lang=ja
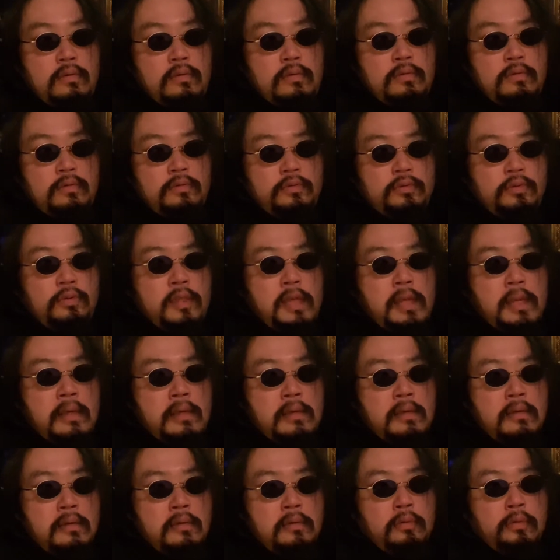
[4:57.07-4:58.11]
そ
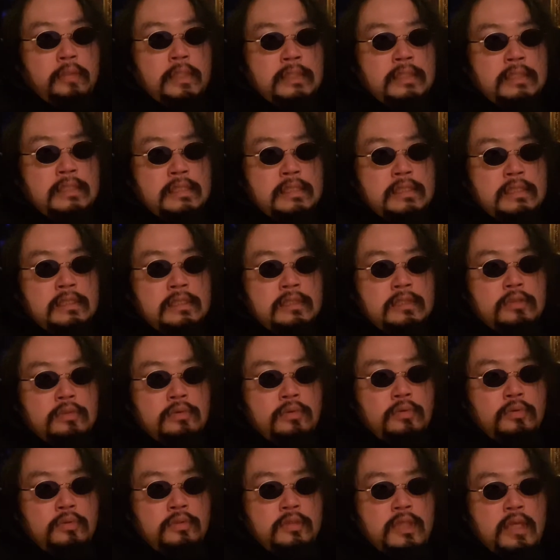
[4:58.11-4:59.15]
れ、同じ質
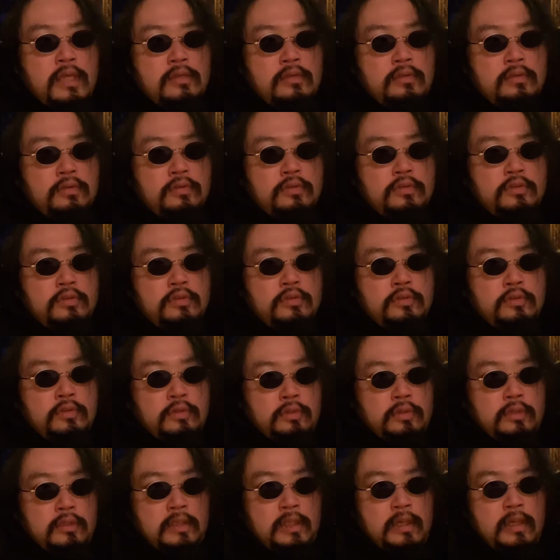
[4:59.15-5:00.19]
を提供するのっ
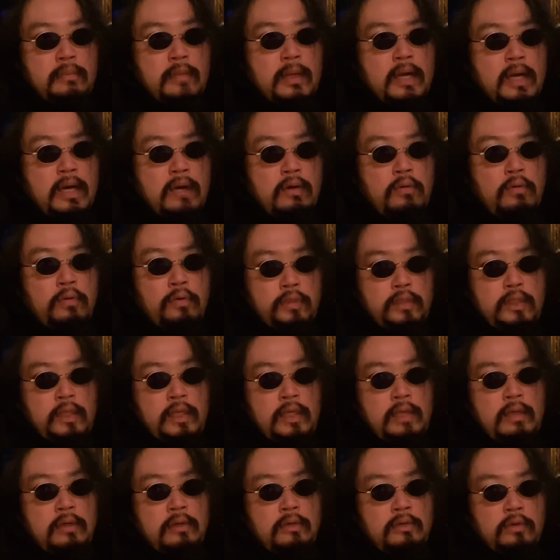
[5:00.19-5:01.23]
て、大
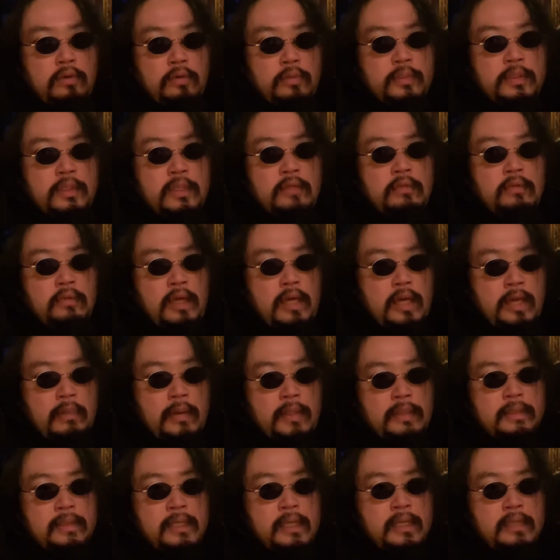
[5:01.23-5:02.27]
手のお店とか、
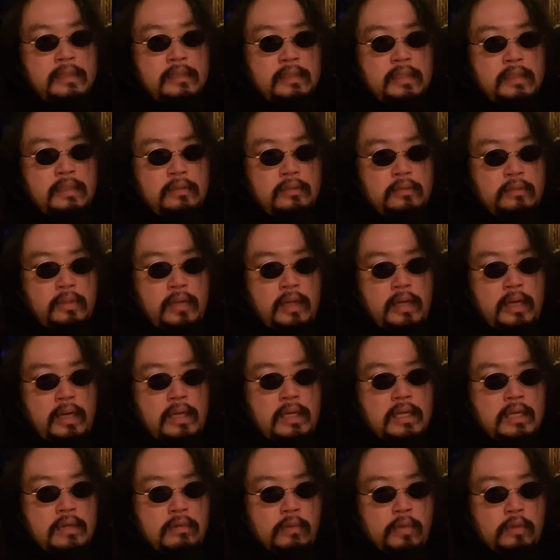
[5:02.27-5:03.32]
チェーン店とか、
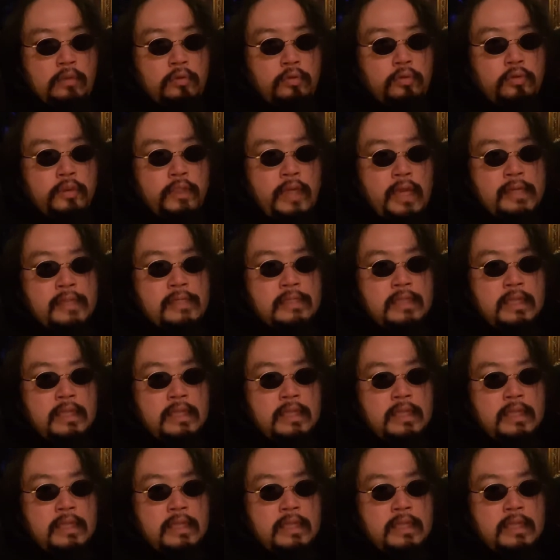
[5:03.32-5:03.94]
どの県行って